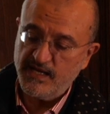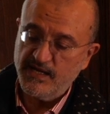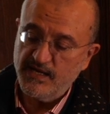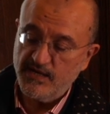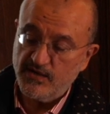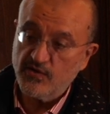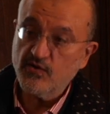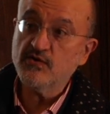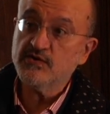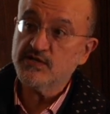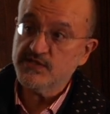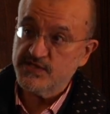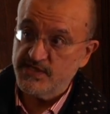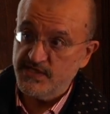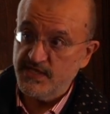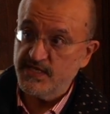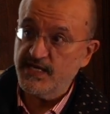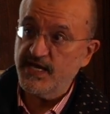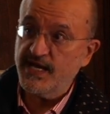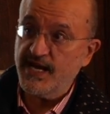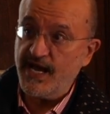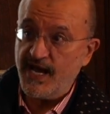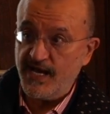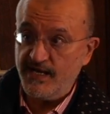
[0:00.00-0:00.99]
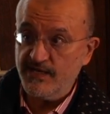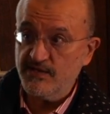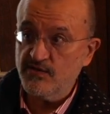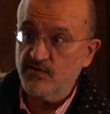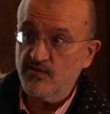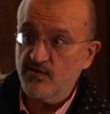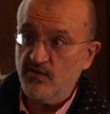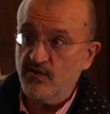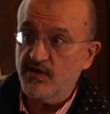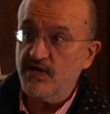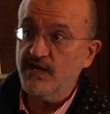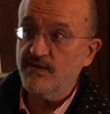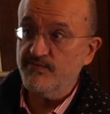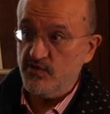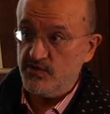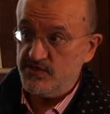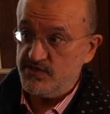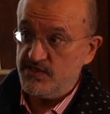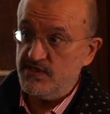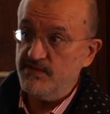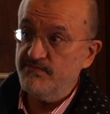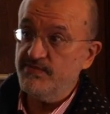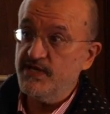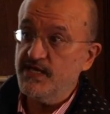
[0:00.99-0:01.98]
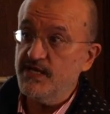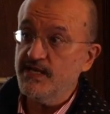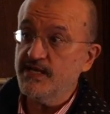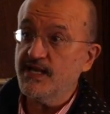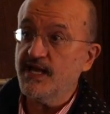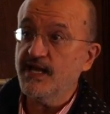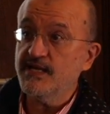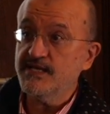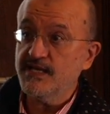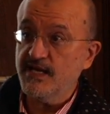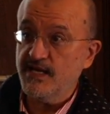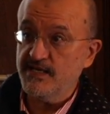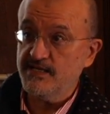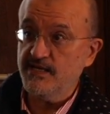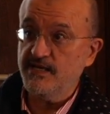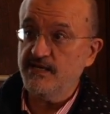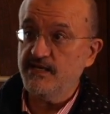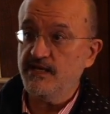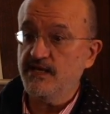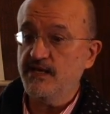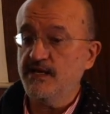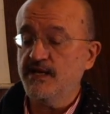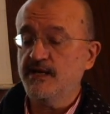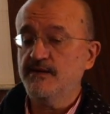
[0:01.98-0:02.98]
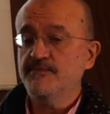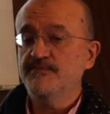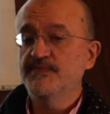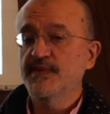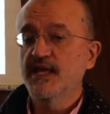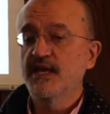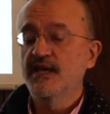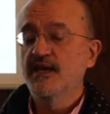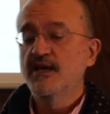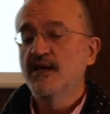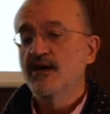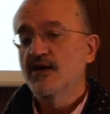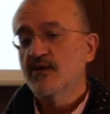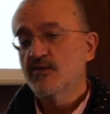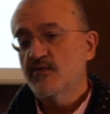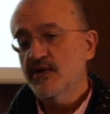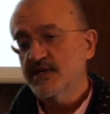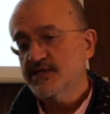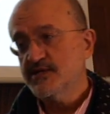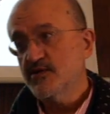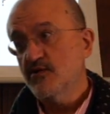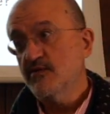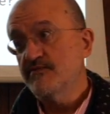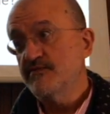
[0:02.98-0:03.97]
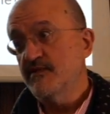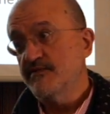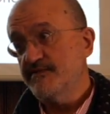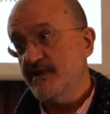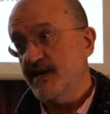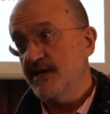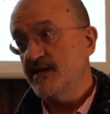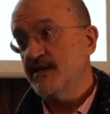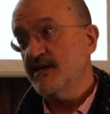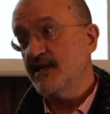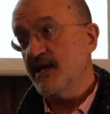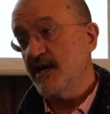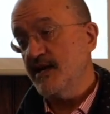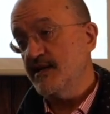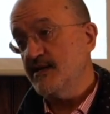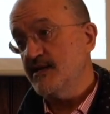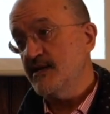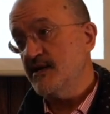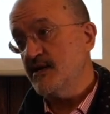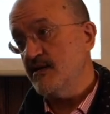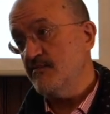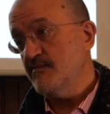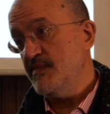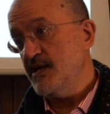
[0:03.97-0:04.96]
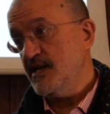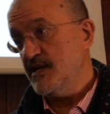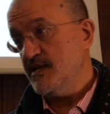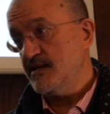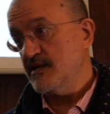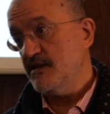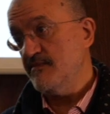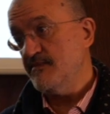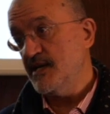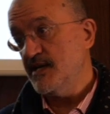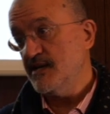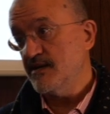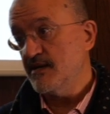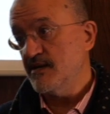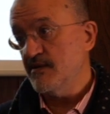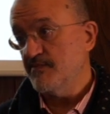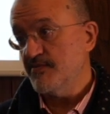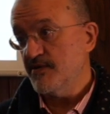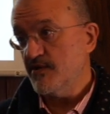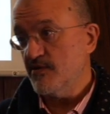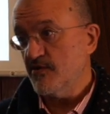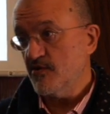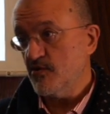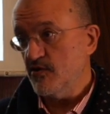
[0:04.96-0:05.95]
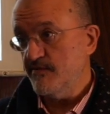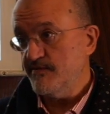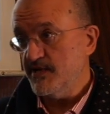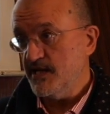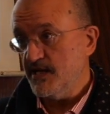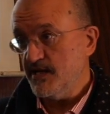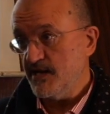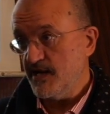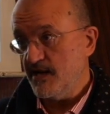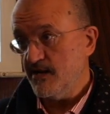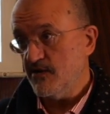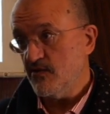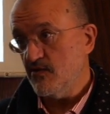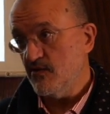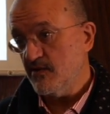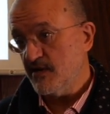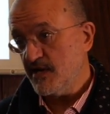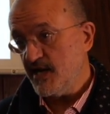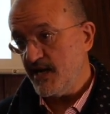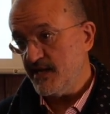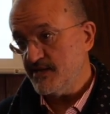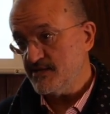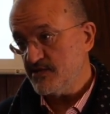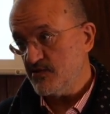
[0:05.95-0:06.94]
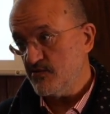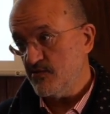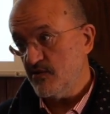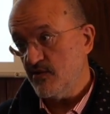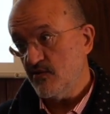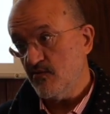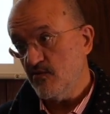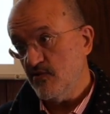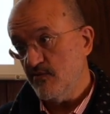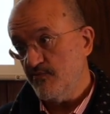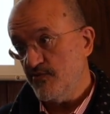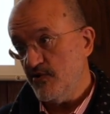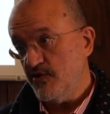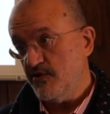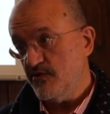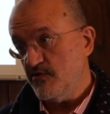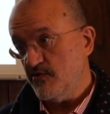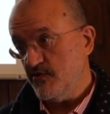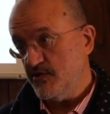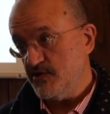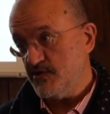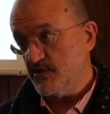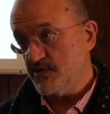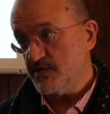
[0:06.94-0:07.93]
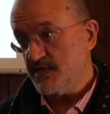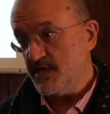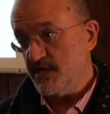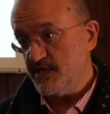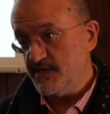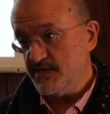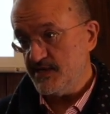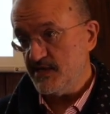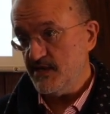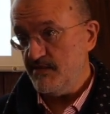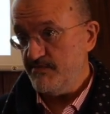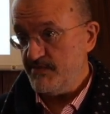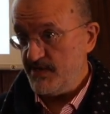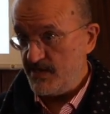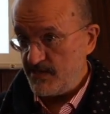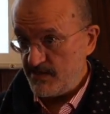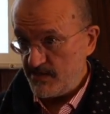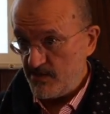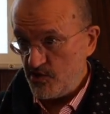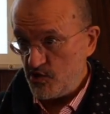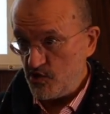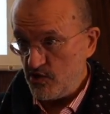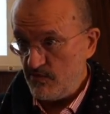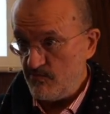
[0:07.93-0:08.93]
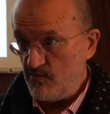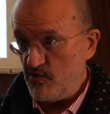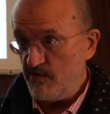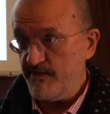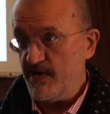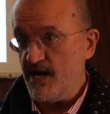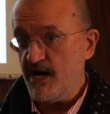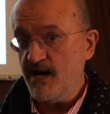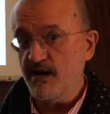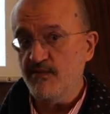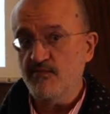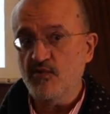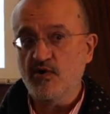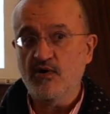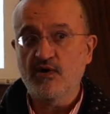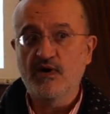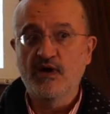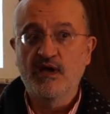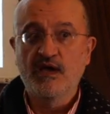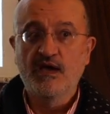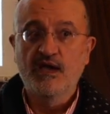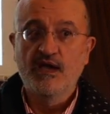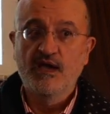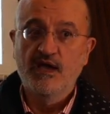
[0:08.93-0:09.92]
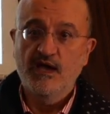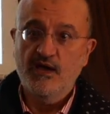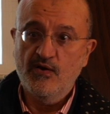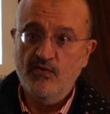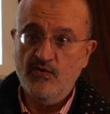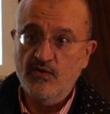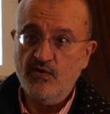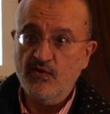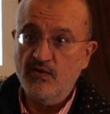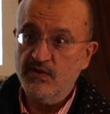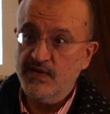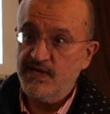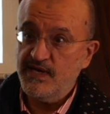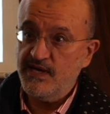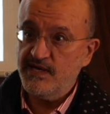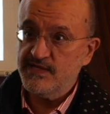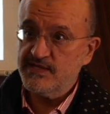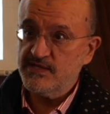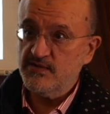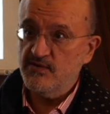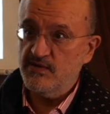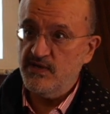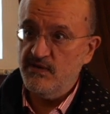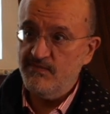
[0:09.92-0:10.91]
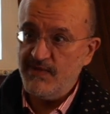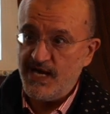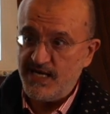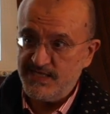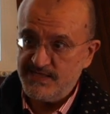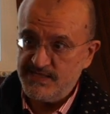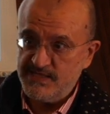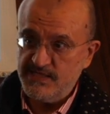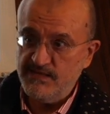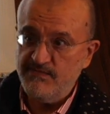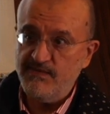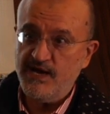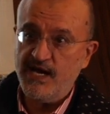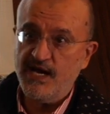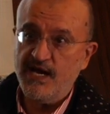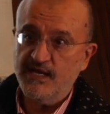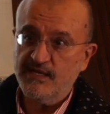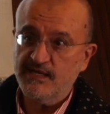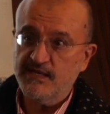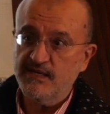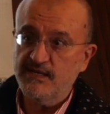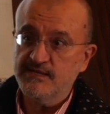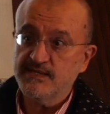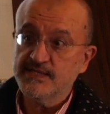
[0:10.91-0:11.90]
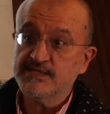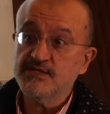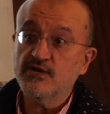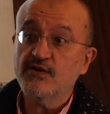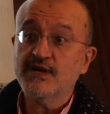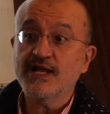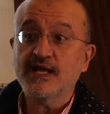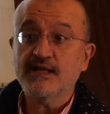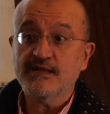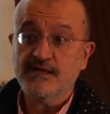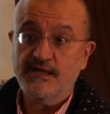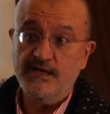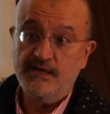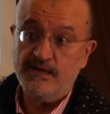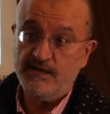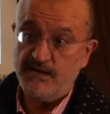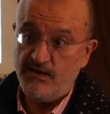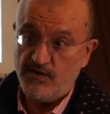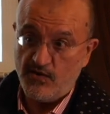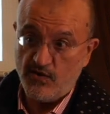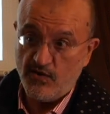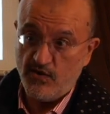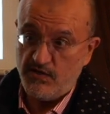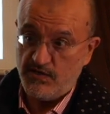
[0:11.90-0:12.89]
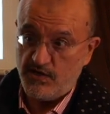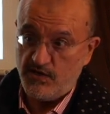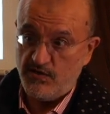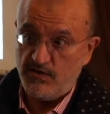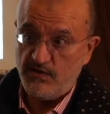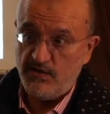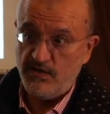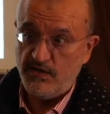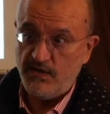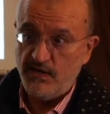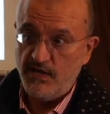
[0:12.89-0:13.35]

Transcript: eh, considerando la possibilità di aderire. Questo vi fa intendere immediatamente però come dire, il contesto in cui poi noi sostanzialmente ci muoviamo. È un contesto di massima attenzione al territorio.